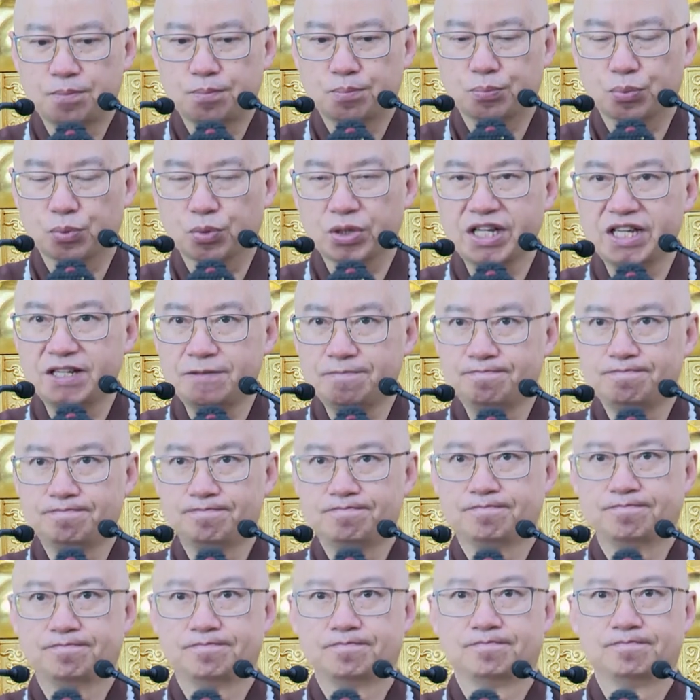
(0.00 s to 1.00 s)
不立，
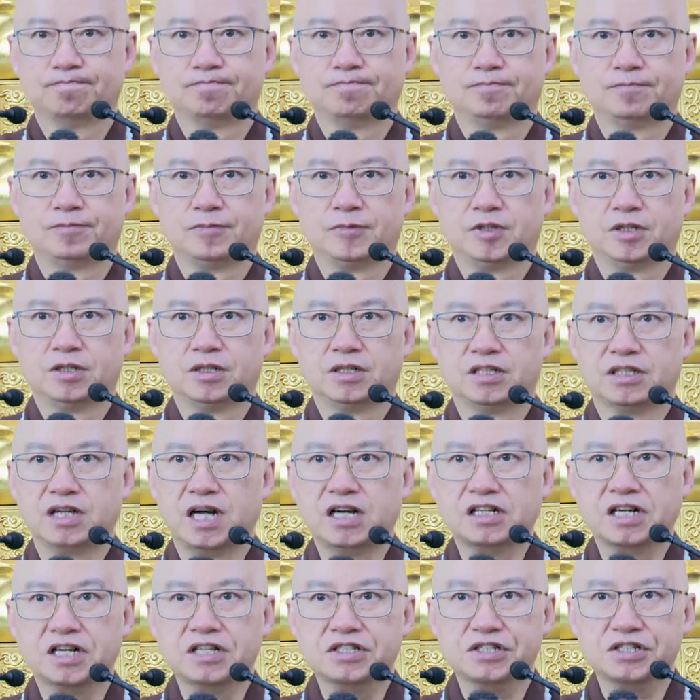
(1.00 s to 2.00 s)

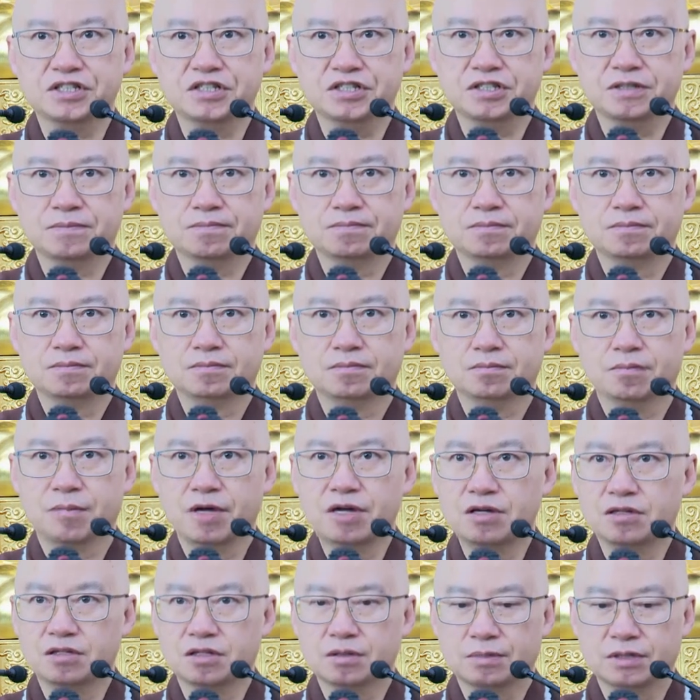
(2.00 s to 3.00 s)
干干净净，
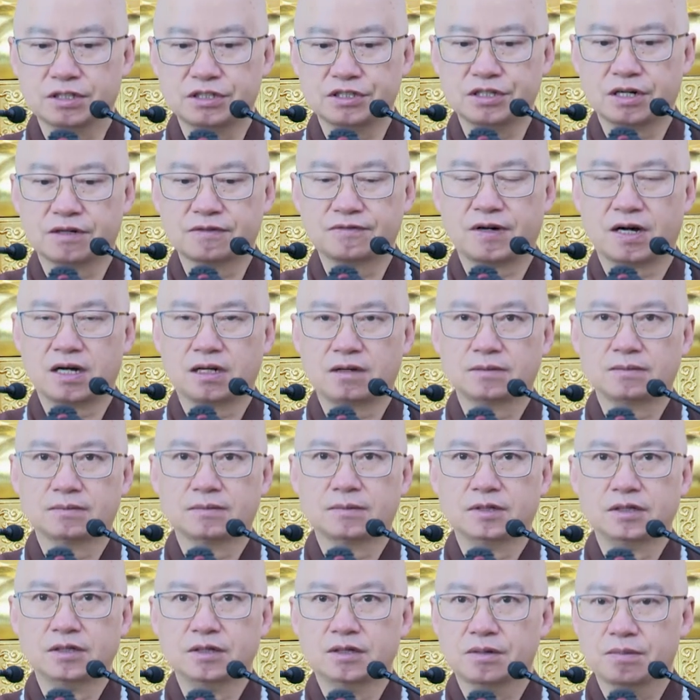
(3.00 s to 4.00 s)
没有什么想法，
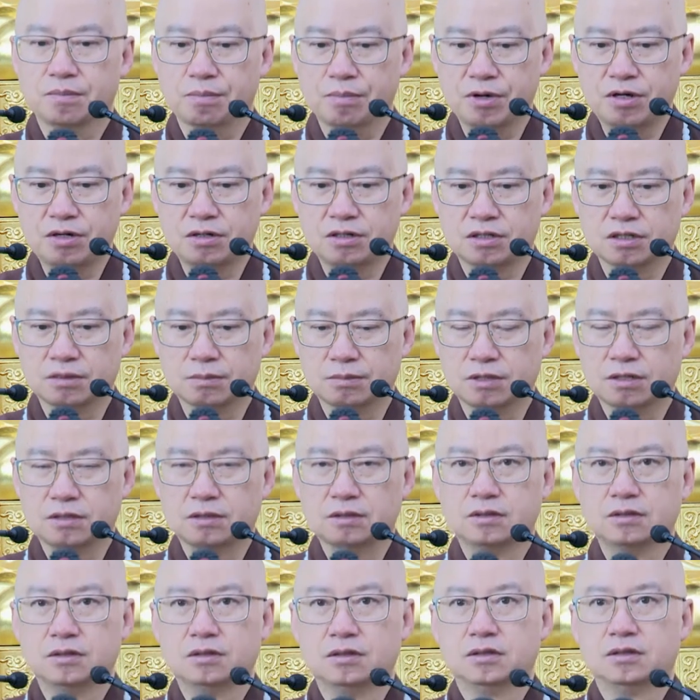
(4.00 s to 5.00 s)
没有什么
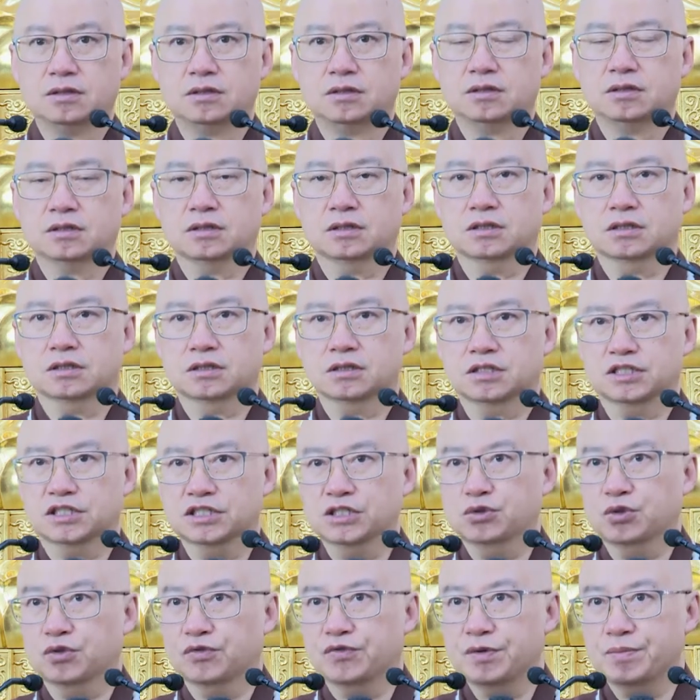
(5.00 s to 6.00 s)
呃执
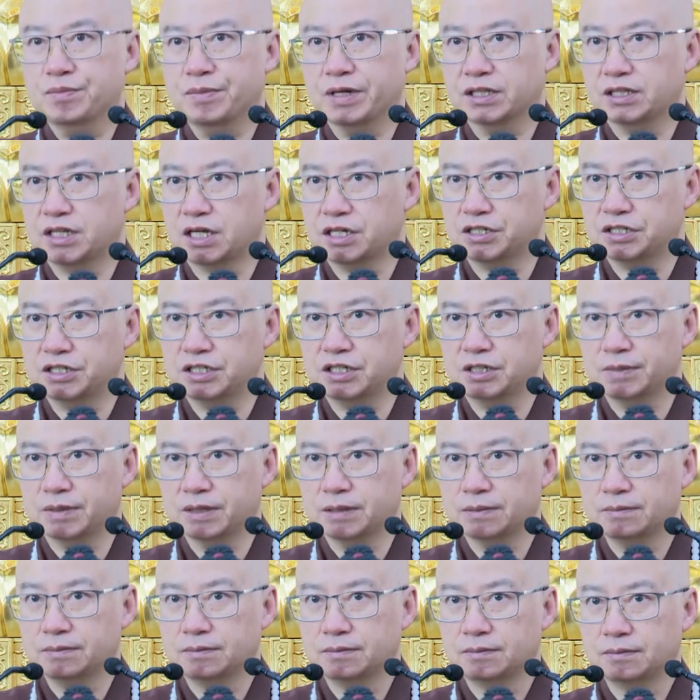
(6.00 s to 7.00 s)
着分别在心里
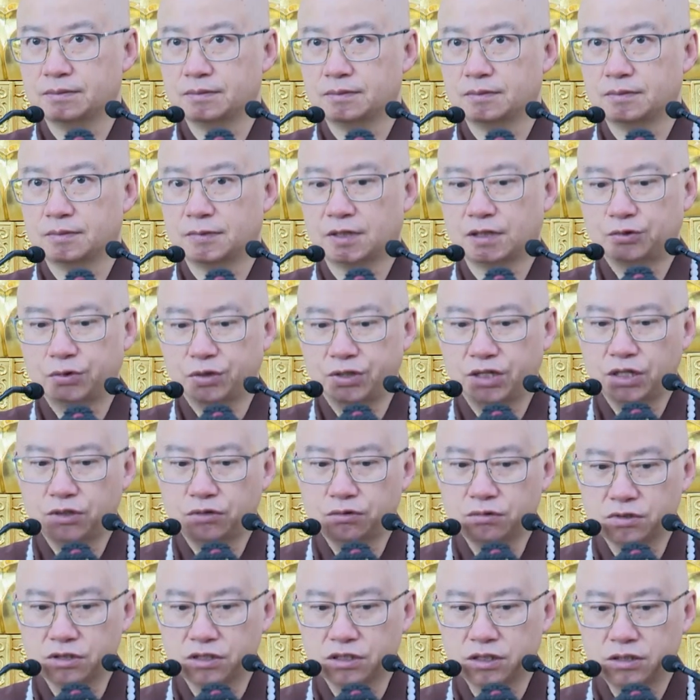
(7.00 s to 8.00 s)
面。那对待
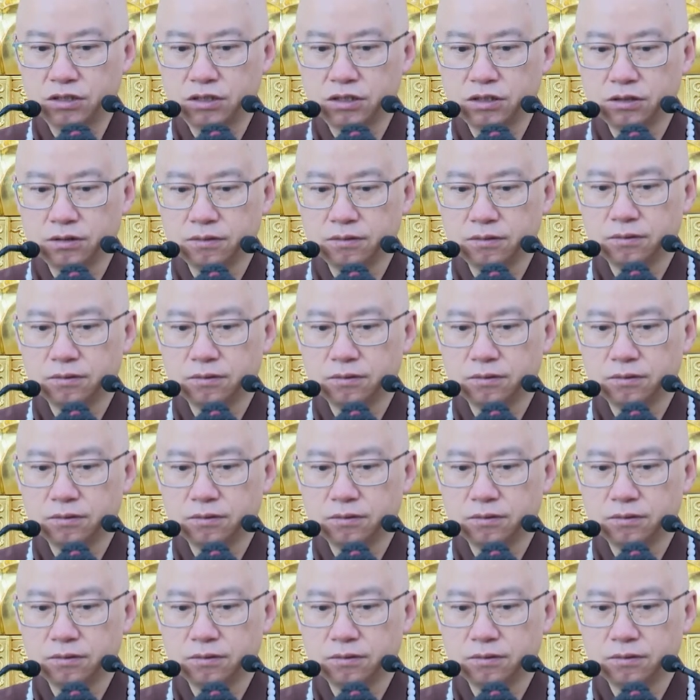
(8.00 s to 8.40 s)
众生呢？